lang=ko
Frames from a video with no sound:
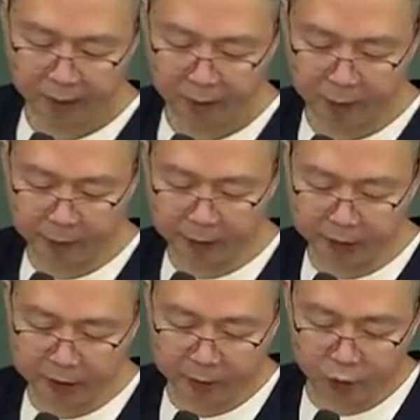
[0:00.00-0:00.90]
법적
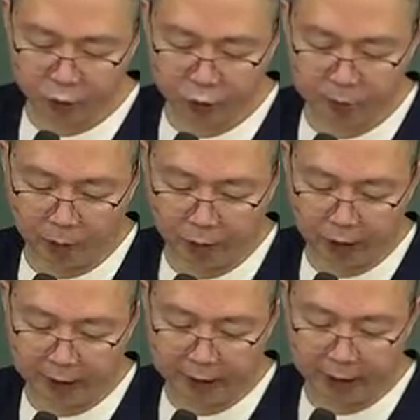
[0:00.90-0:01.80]
성질은 뭐
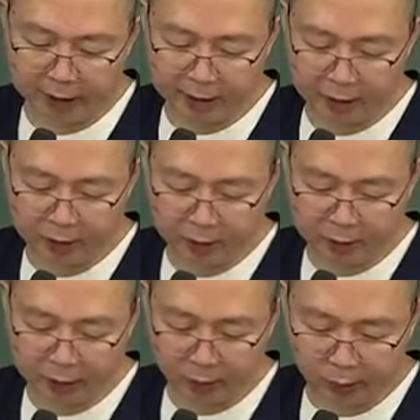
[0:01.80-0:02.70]
준법률행위자
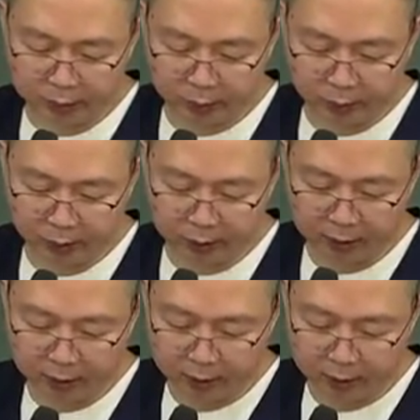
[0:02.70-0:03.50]
행정행위로서의 통지고요.